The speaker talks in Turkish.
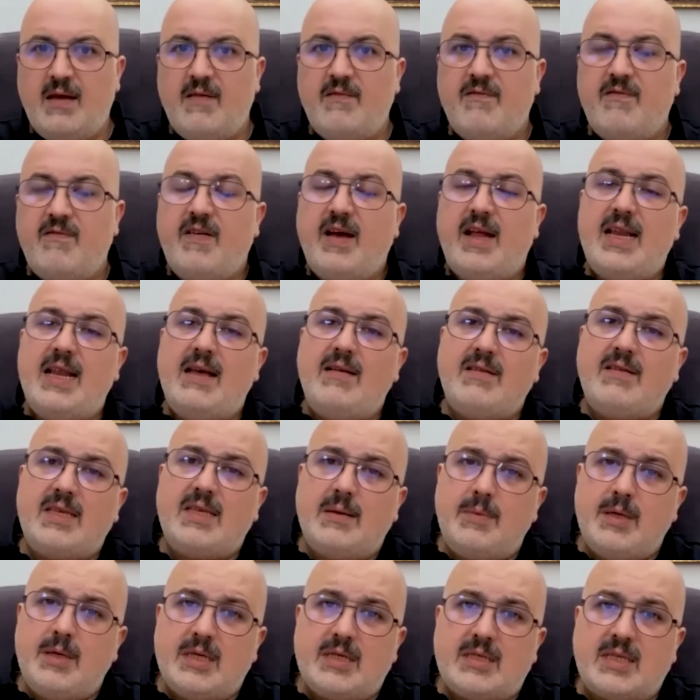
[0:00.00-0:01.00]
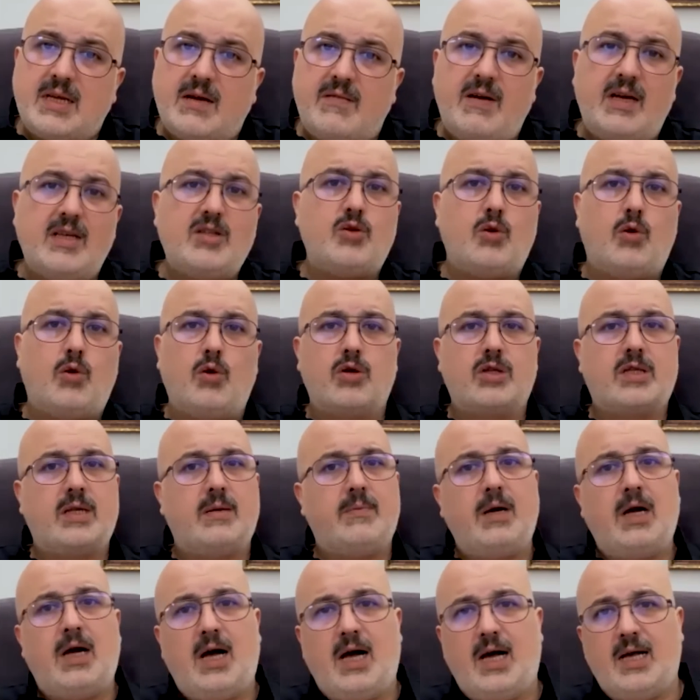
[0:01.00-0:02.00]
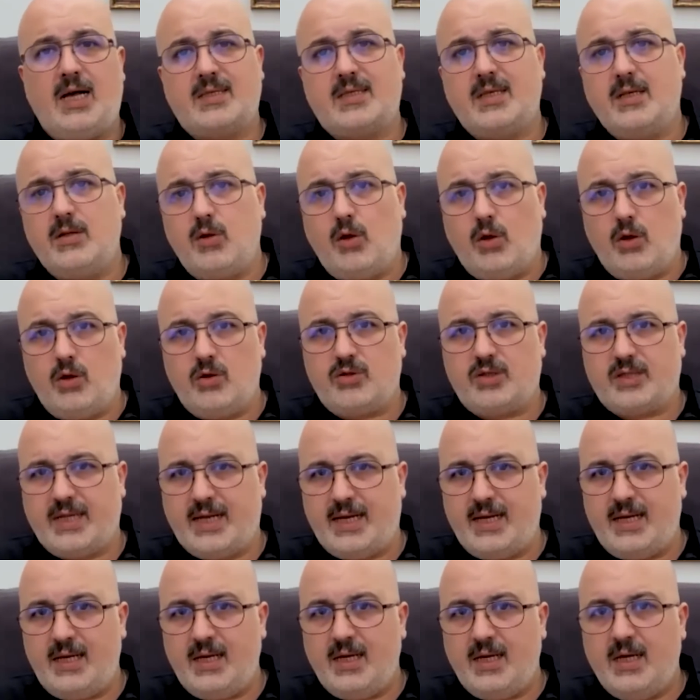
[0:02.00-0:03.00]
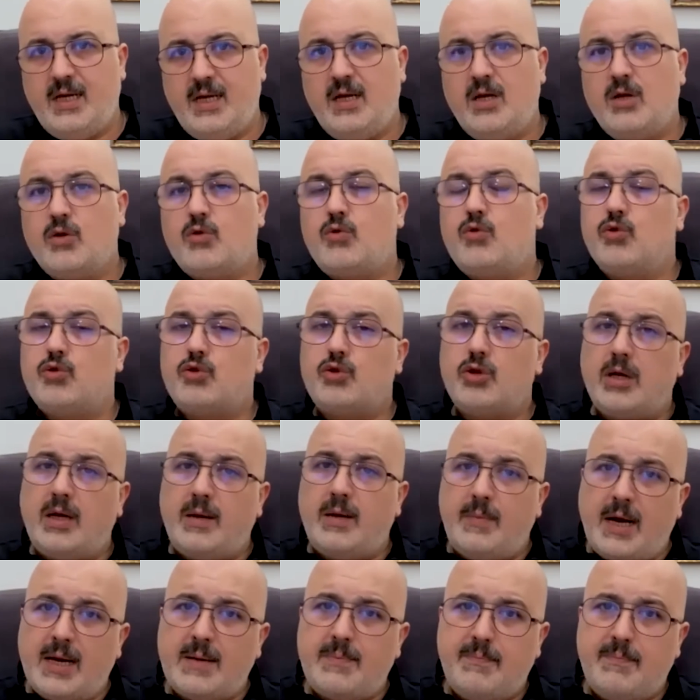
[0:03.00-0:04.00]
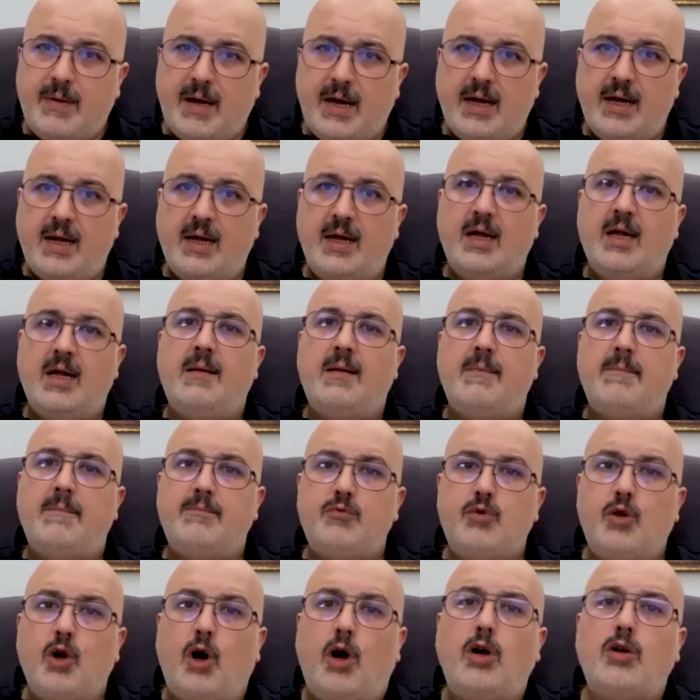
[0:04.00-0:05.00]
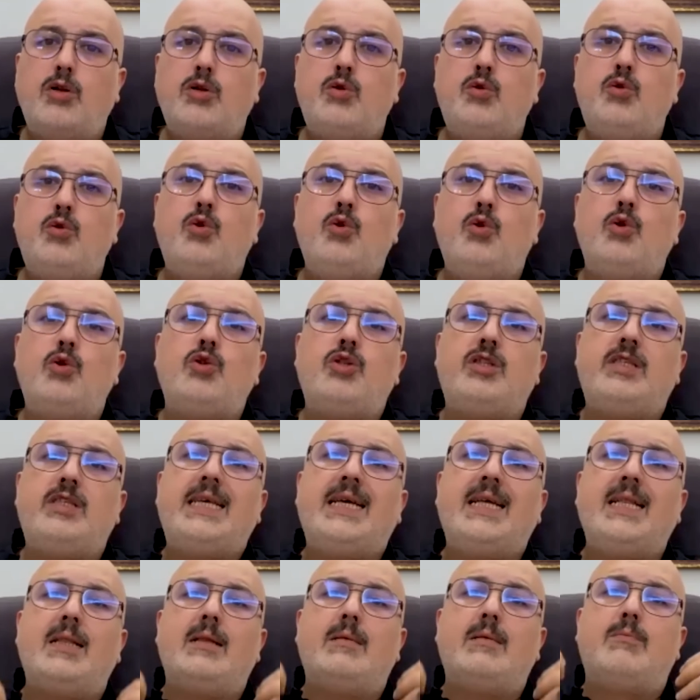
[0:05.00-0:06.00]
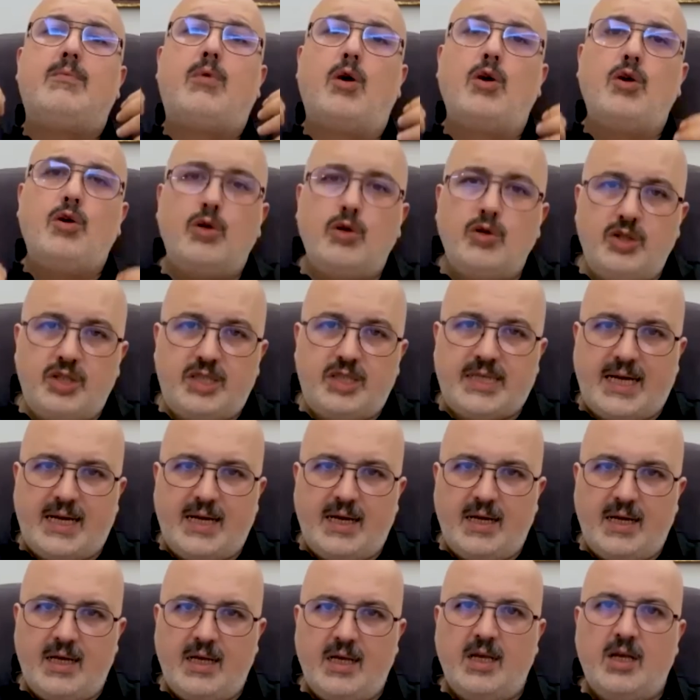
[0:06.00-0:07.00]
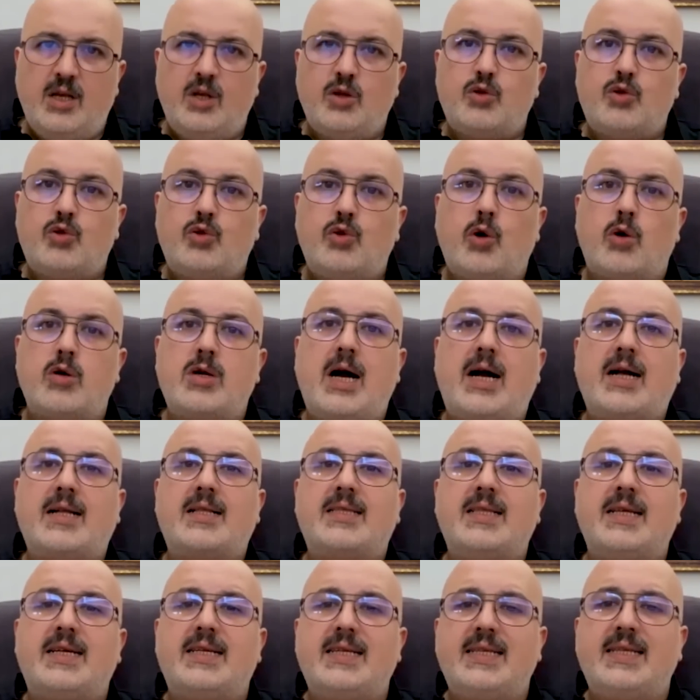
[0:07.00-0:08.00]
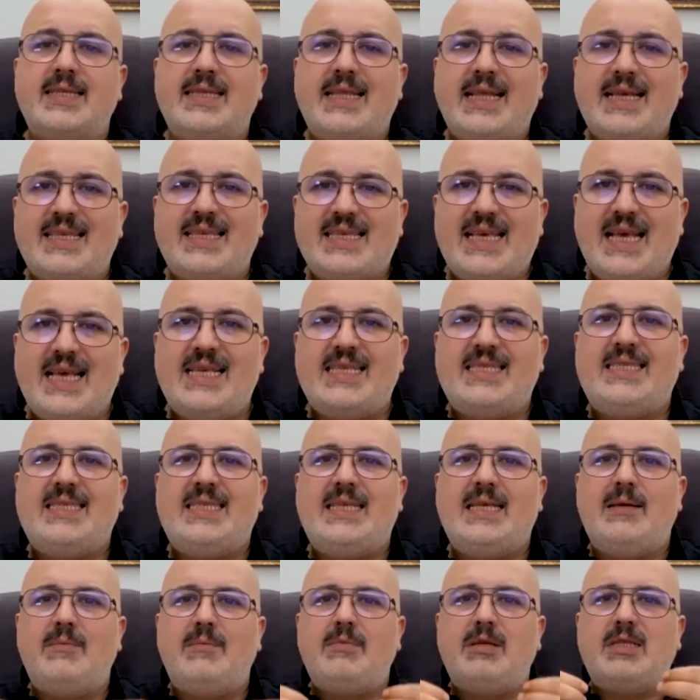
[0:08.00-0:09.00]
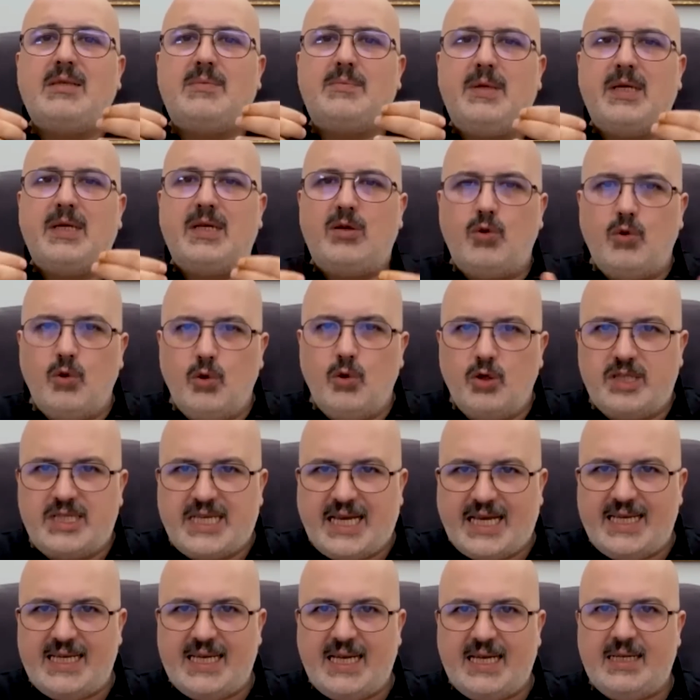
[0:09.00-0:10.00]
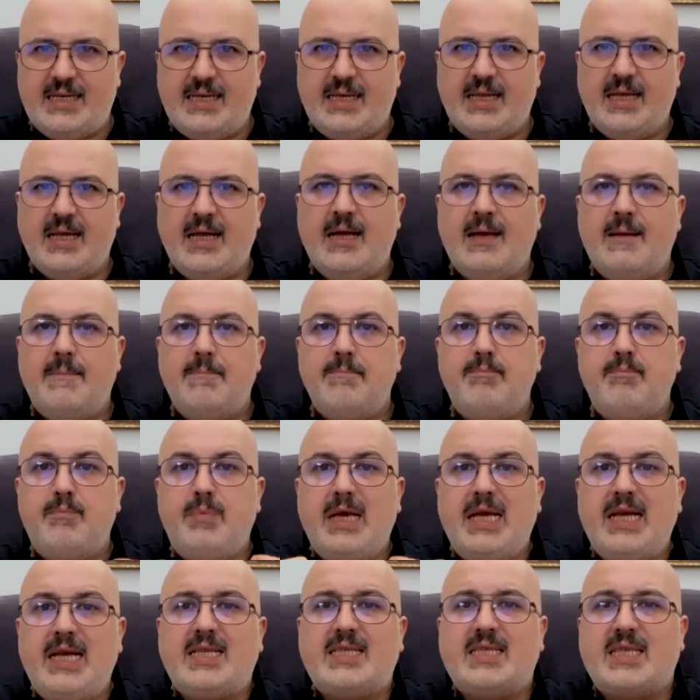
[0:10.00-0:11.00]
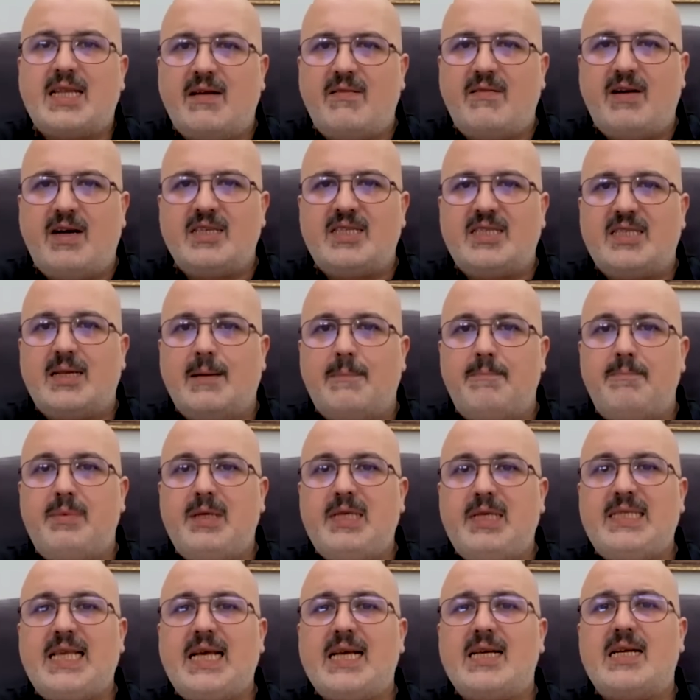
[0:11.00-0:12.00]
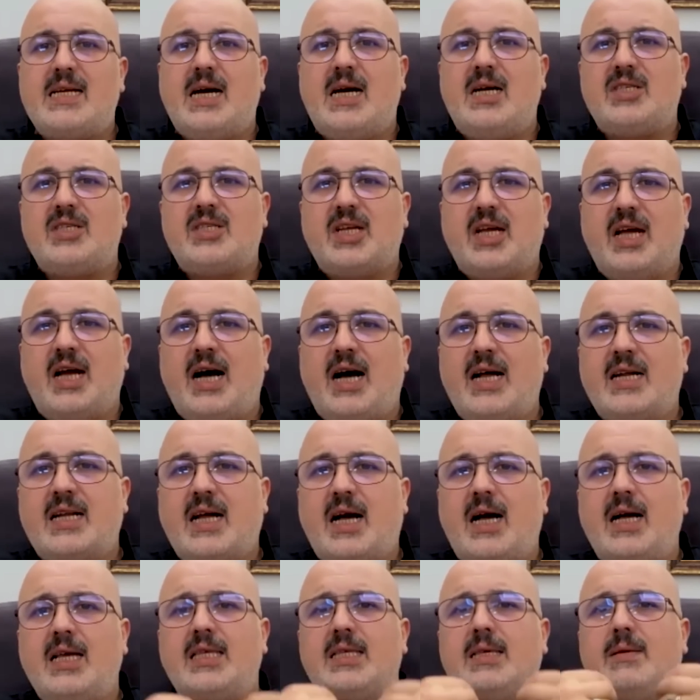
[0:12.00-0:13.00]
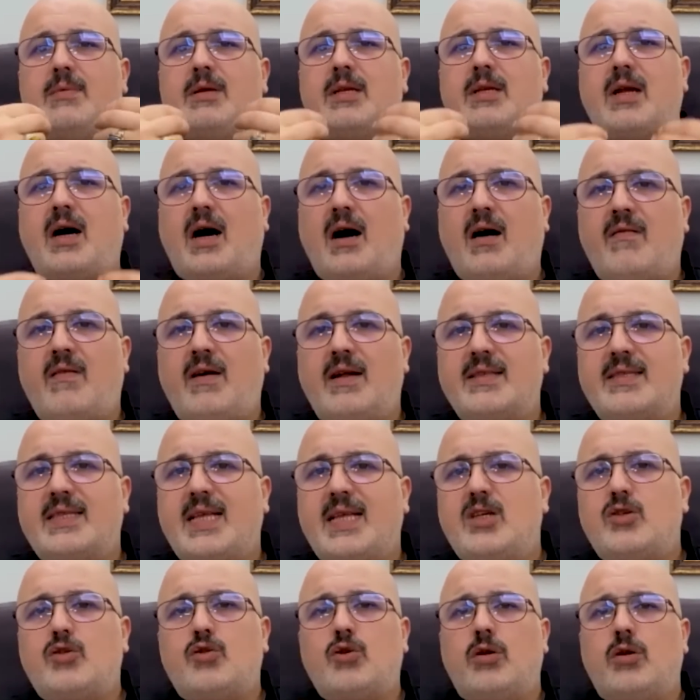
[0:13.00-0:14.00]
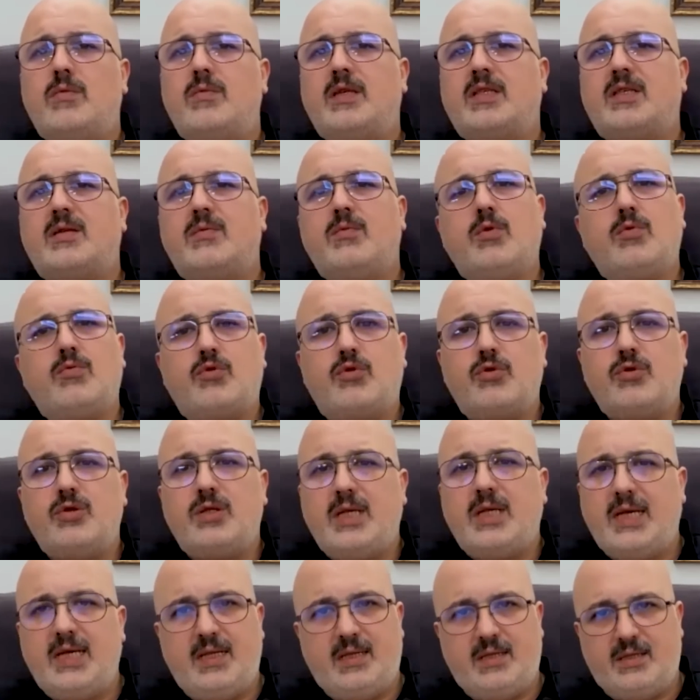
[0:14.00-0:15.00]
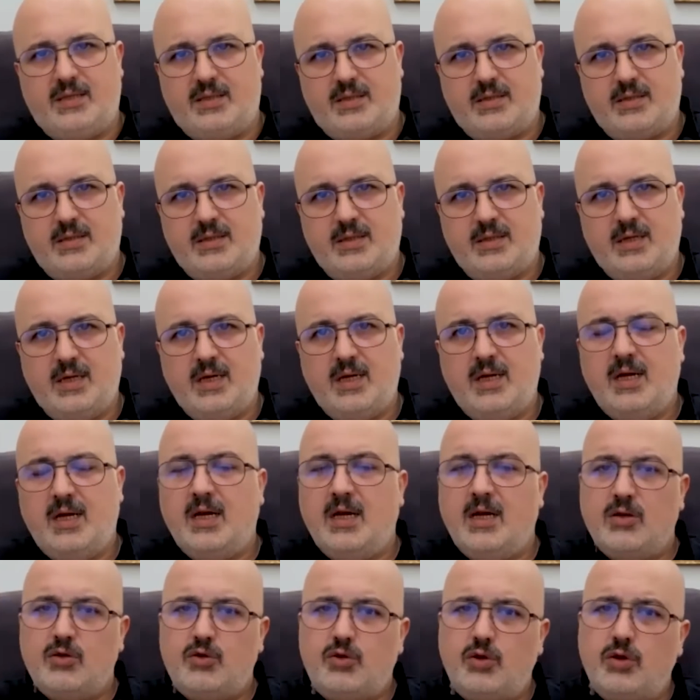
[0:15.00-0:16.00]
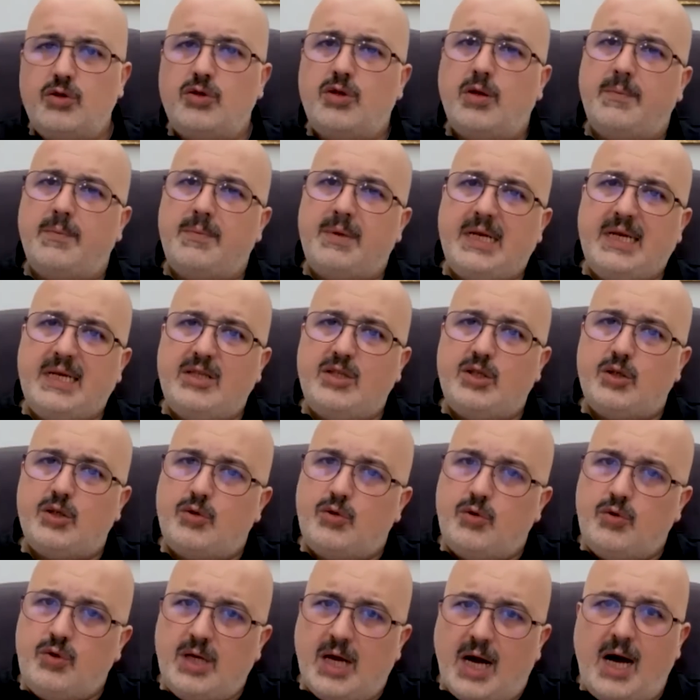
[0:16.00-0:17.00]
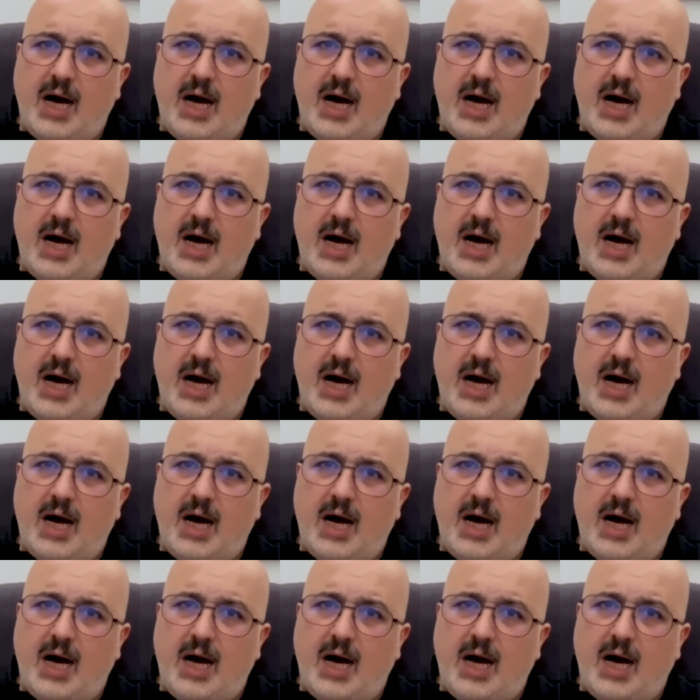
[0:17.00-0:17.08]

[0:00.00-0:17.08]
Velev ki bir savaş ortamı hasıl olsa kusura bakma 400 yıl boyunca sokaklarında gezdiğimiz bir ülkenin bir savaşta bize karşı herhangi bir avantaj görmesi mümkün değildir. Çünkü Birinci Dünya